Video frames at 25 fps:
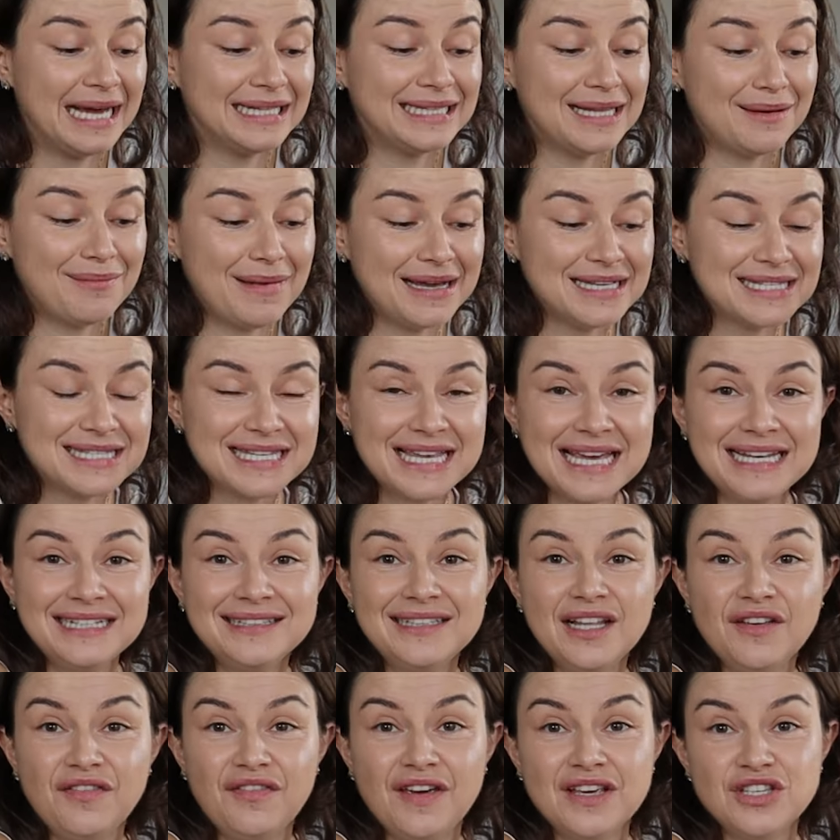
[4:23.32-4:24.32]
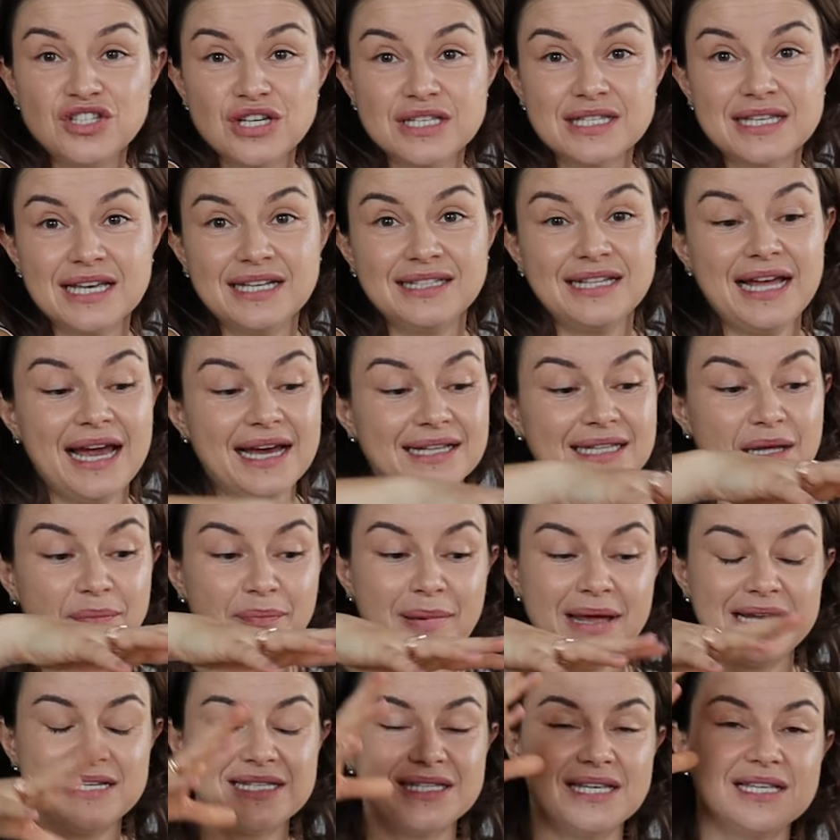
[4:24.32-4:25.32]
ainda mais que ele defende essa ideia da
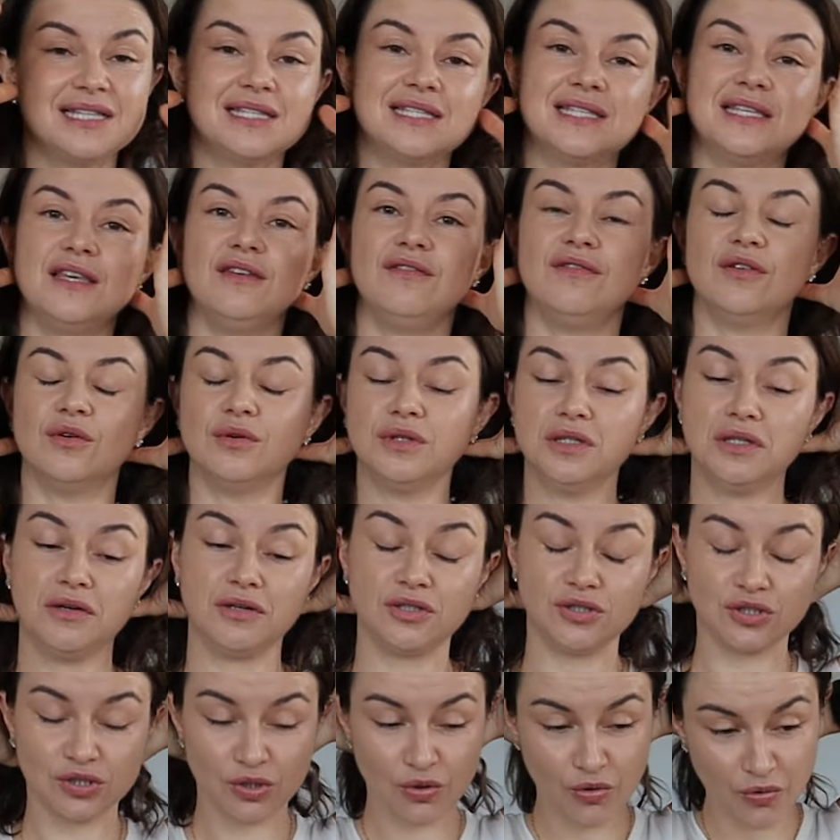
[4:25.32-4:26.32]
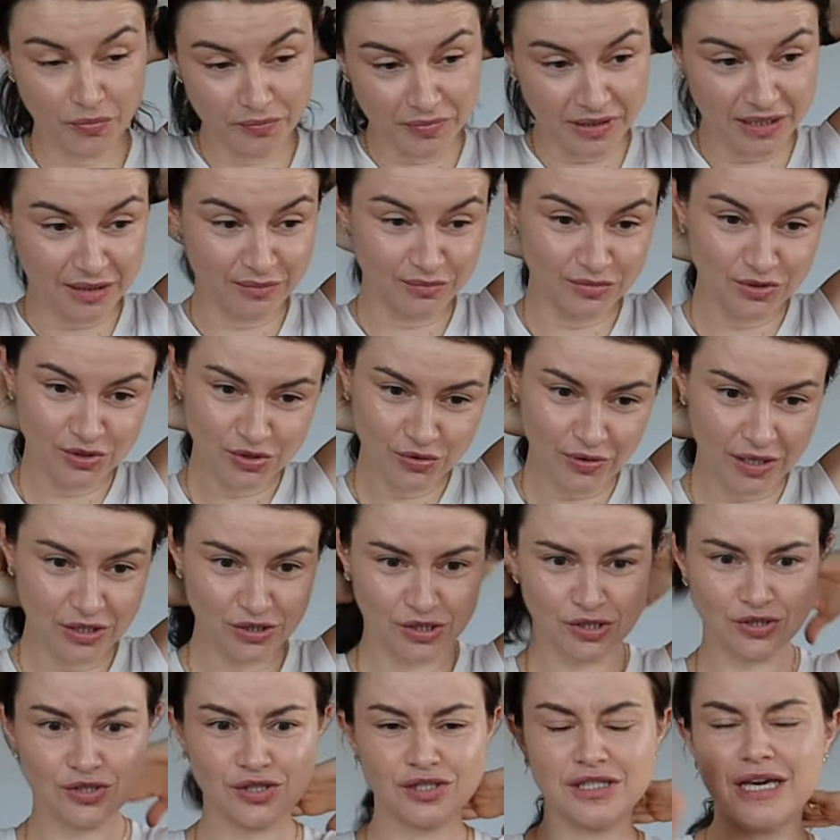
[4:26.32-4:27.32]
pele sensível, então acho que combina muito com a
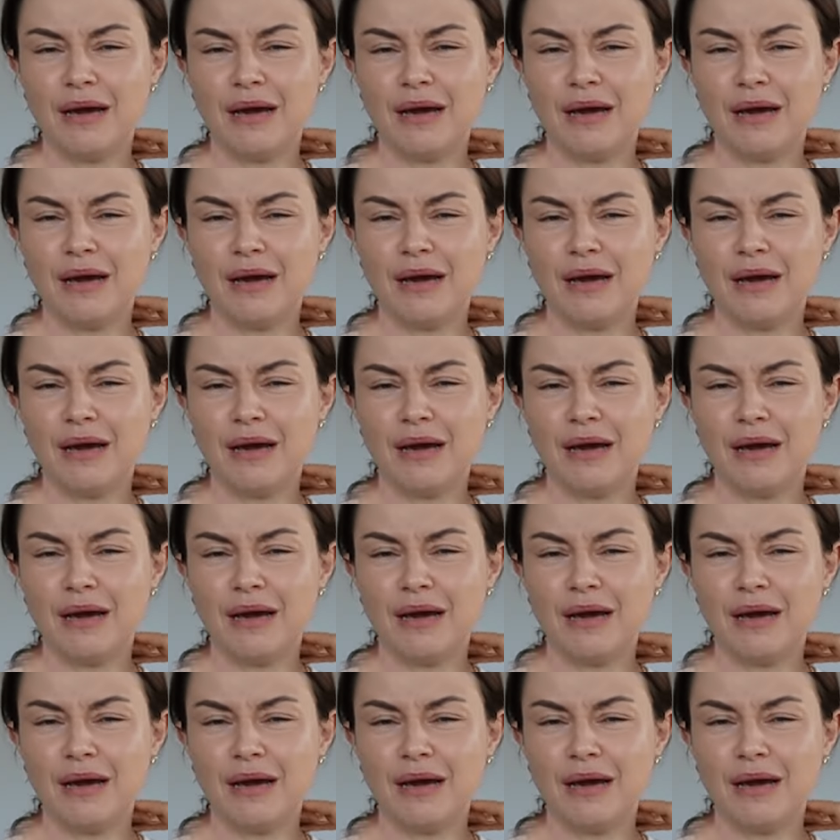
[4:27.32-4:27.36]
gente.